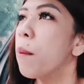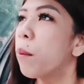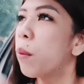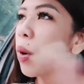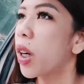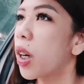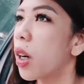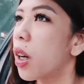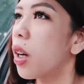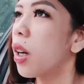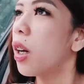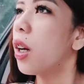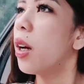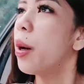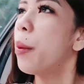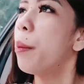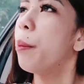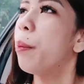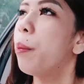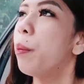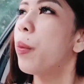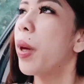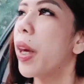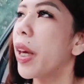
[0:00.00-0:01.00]
Para
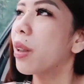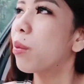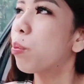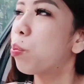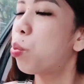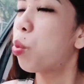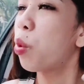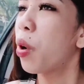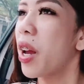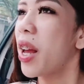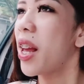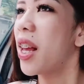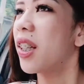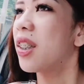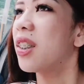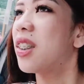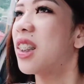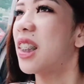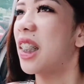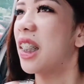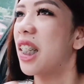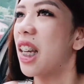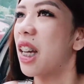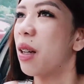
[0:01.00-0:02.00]
make
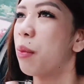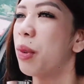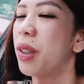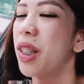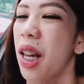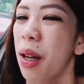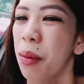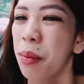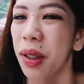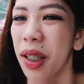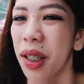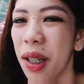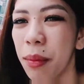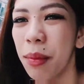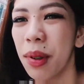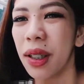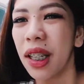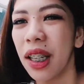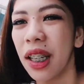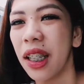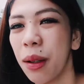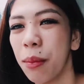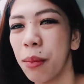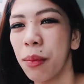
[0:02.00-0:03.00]
friends. Ayan, madami ka
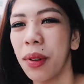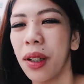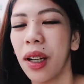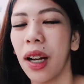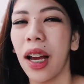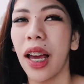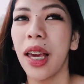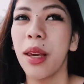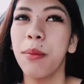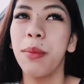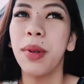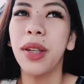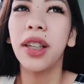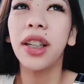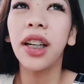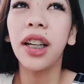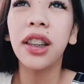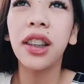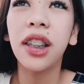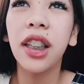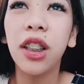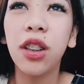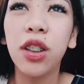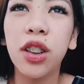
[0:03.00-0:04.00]
magiging
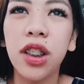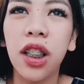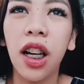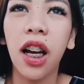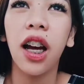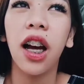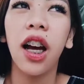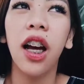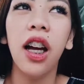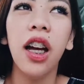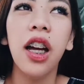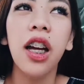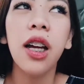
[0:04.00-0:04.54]
kaibigan dito sa